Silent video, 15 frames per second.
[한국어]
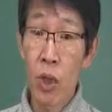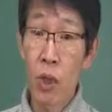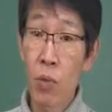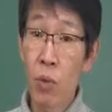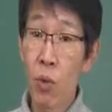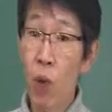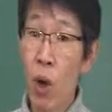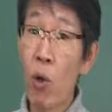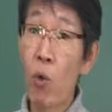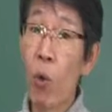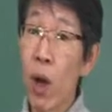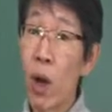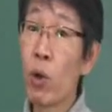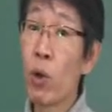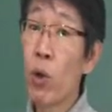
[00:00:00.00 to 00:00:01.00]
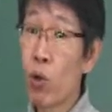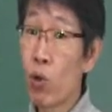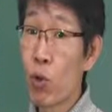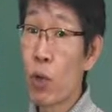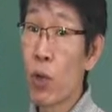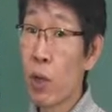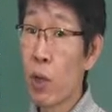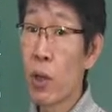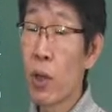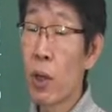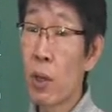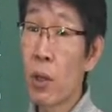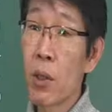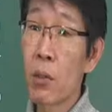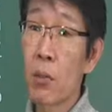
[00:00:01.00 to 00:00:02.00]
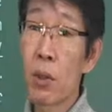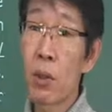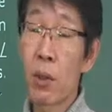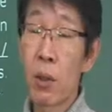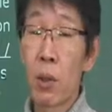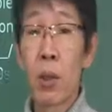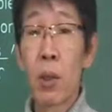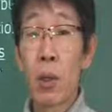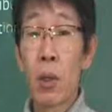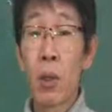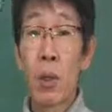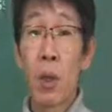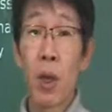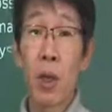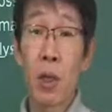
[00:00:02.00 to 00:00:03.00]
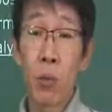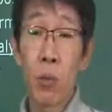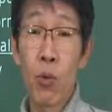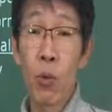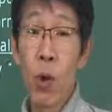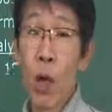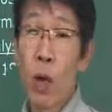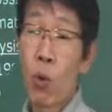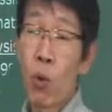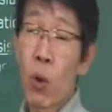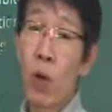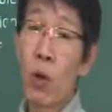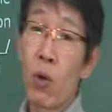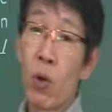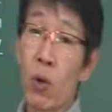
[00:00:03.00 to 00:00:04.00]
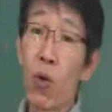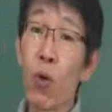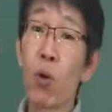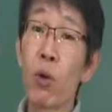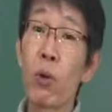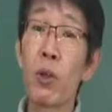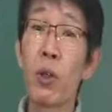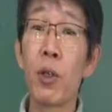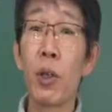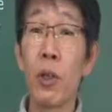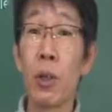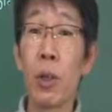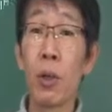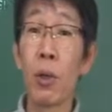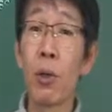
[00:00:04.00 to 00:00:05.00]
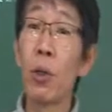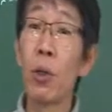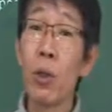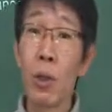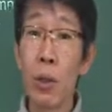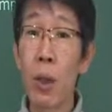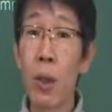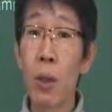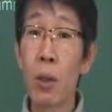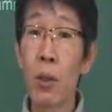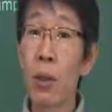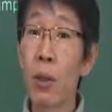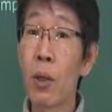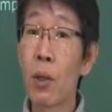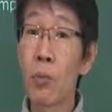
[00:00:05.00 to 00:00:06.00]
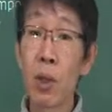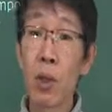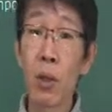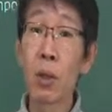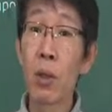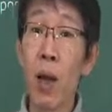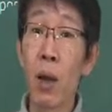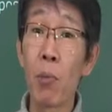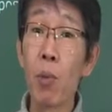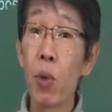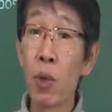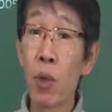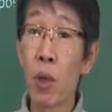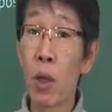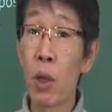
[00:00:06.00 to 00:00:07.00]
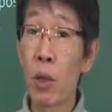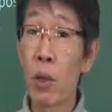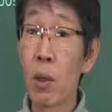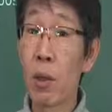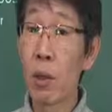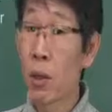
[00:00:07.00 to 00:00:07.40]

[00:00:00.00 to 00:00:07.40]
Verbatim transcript: 가정법 과거 완료의 주절 시제. 그렇다면은 가정법 과거 완료의 조건절 시제는 어디 있느냐. 근데 여러분한테 그게 안 보인다 하는 거예요.